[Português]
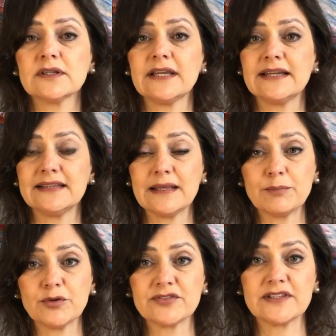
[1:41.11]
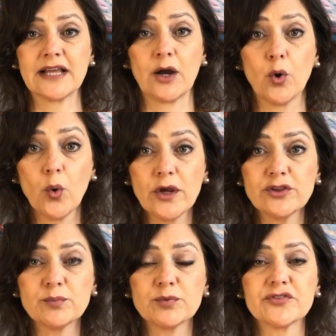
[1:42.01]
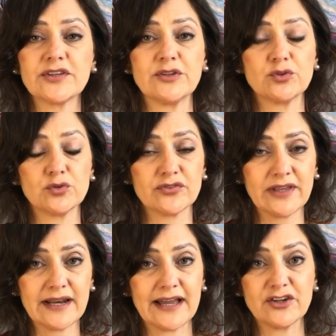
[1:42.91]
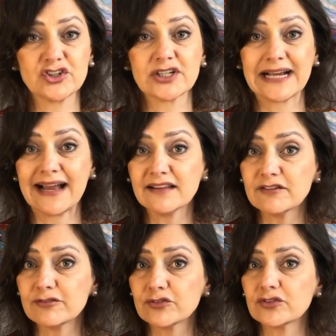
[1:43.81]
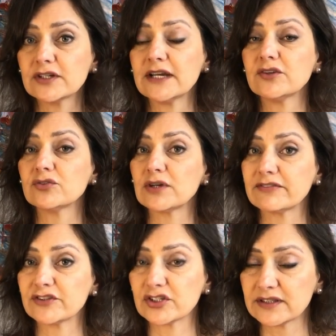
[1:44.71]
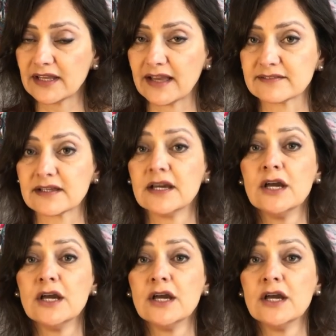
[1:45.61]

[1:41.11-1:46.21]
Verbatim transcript: ele deposita 8% do salário de cada funcionário no FGTS.